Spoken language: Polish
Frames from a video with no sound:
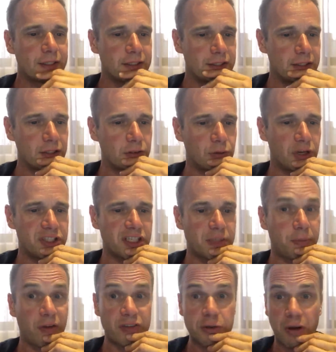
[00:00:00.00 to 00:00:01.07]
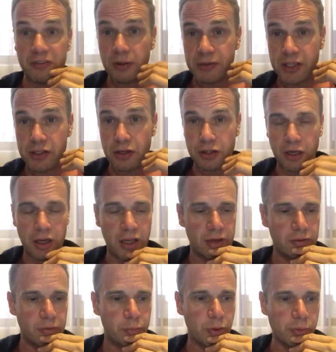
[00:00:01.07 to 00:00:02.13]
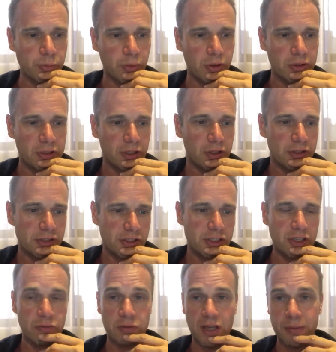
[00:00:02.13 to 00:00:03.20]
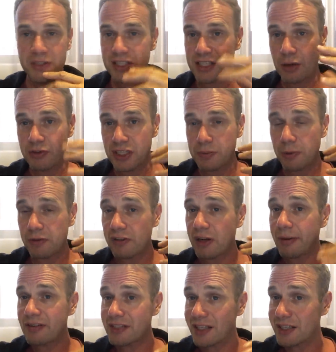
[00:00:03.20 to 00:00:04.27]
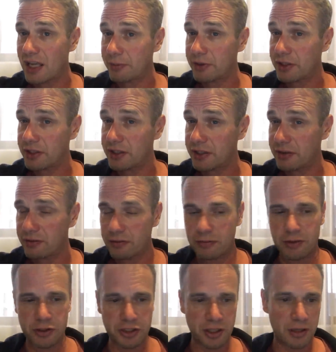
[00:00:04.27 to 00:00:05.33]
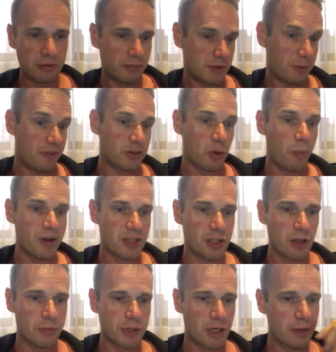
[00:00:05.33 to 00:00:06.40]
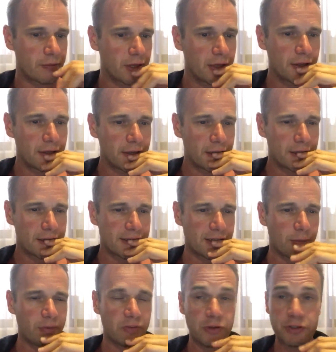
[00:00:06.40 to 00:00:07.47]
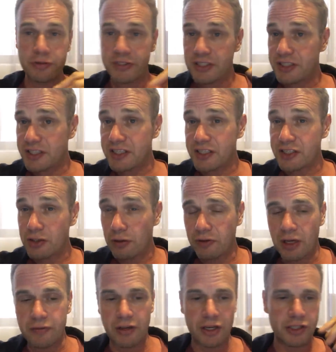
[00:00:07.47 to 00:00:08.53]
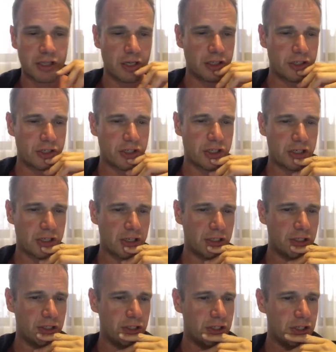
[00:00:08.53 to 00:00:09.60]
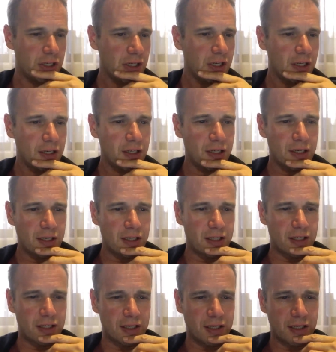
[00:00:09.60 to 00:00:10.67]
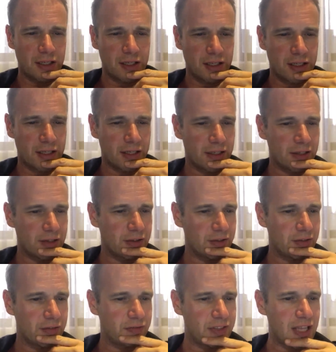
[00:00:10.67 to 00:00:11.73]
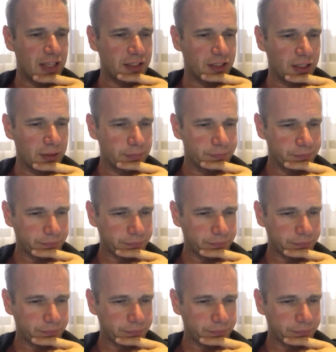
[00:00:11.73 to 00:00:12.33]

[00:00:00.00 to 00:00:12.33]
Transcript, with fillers: e, która się sprawdziła w tym sezonie, pomimo tego, co się dzieje w Williamsie, cały czas pod wieloma względami i to się sprawdziło bardzo dobrze. Z całą pewnością zyski są wiele większe niż, niż yy, wydatki.